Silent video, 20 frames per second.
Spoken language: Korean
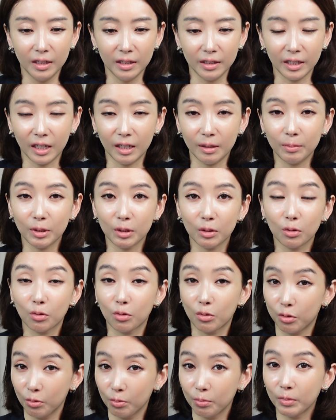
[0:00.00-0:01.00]
대한민국
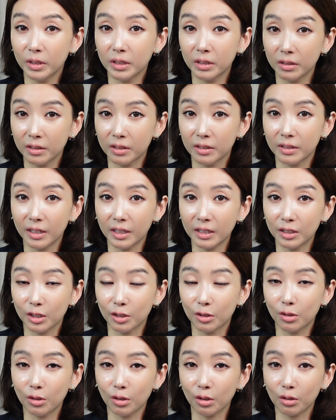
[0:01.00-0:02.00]
국민들의
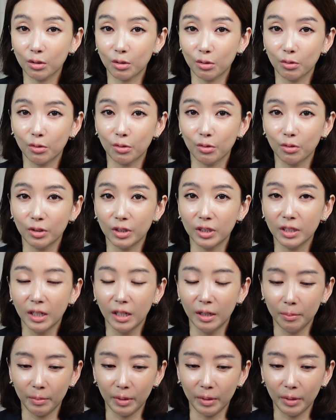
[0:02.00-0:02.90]
지적 수준이